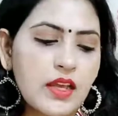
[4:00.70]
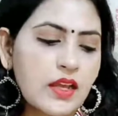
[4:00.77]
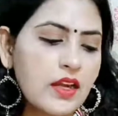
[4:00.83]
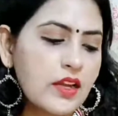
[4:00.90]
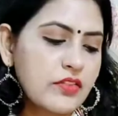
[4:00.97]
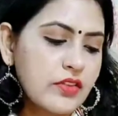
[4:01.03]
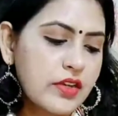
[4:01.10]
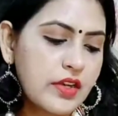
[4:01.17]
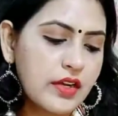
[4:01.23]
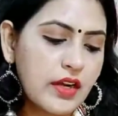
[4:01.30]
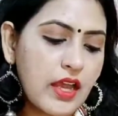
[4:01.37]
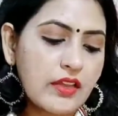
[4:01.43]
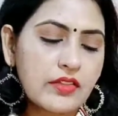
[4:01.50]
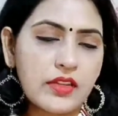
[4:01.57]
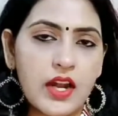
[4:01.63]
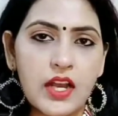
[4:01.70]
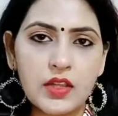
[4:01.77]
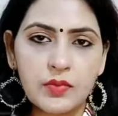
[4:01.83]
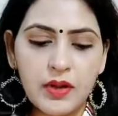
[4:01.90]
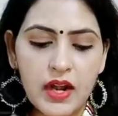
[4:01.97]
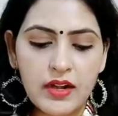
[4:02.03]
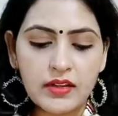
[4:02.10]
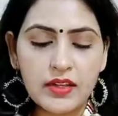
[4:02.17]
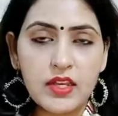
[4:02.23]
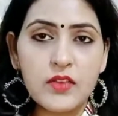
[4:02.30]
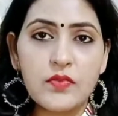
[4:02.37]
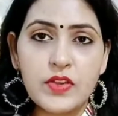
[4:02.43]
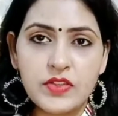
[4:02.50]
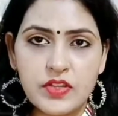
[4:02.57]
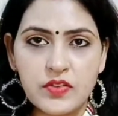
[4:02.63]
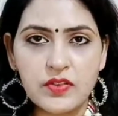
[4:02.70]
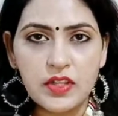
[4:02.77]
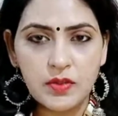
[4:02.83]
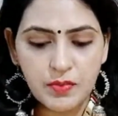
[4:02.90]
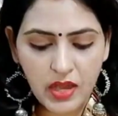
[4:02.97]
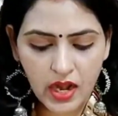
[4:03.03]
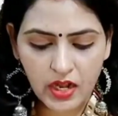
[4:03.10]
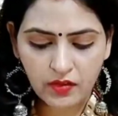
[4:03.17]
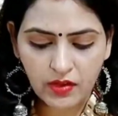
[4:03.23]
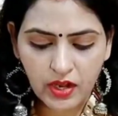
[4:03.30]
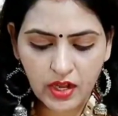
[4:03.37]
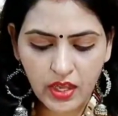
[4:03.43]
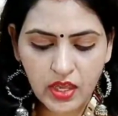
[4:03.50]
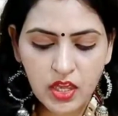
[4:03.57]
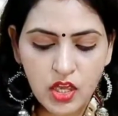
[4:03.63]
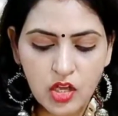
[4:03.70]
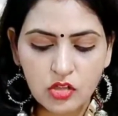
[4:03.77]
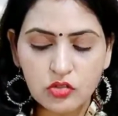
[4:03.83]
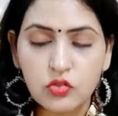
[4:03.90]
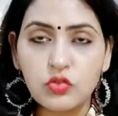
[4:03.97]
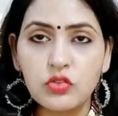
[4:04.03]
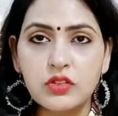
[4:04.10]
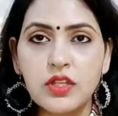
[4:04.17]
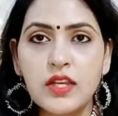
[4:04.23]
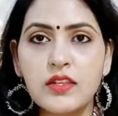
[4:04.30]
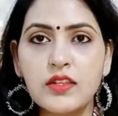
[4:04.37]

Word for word: सा कलेक्शन है राइतराज ब्रांड से फेस्टिवल्स भी आने वाले हैं तो कुर्ता